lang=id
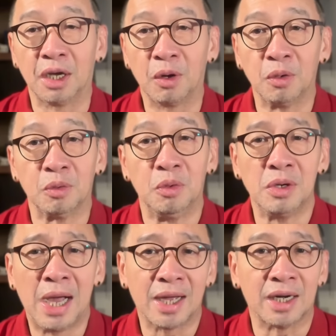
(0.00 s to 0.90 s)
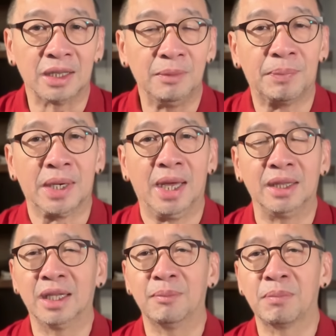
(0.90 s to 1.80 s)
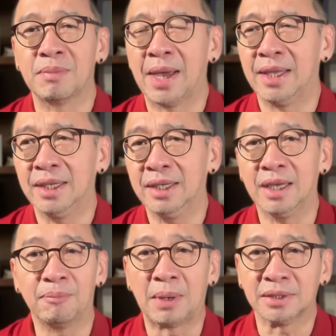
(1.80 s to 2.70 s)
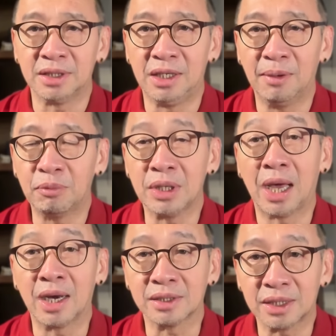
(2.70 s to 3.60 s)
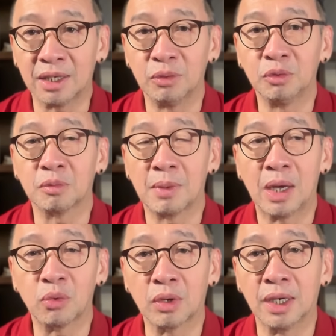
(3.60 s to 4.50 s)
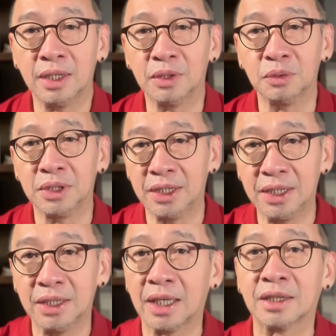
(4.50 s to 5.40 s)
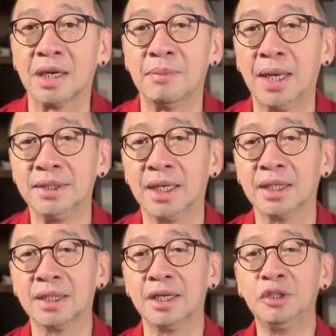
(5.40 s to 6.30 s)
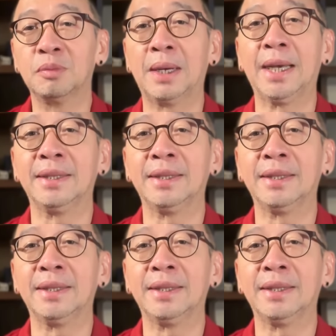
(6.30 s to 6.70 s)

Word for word: kalau gue nggak ngerti pergantian pemainnya ya pasti dia punya alasan untuk melakukan itu jadi kita terima aja kita ini cuma